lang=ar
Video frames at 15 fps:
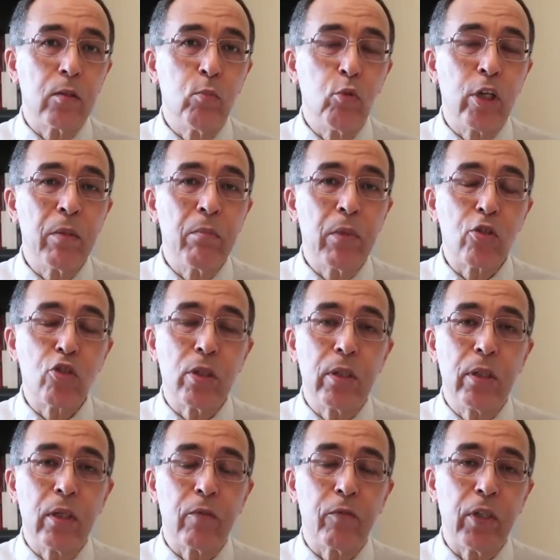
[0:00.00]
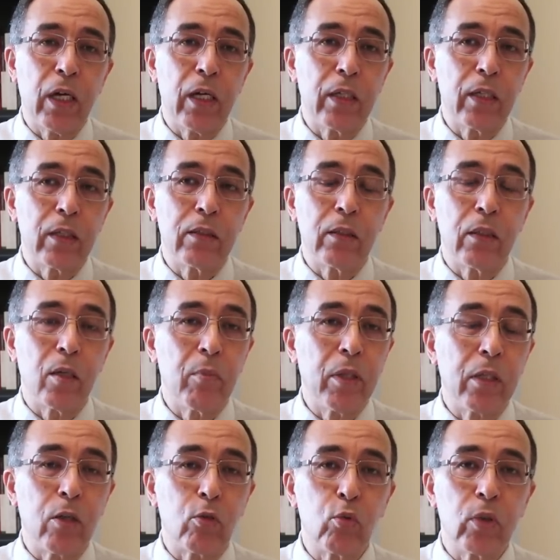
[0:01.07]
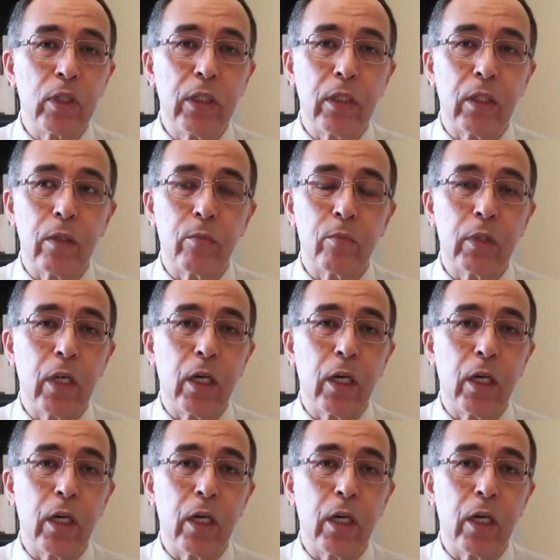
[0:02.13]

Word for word: مهمة جدا في حياتنا بل ضرورية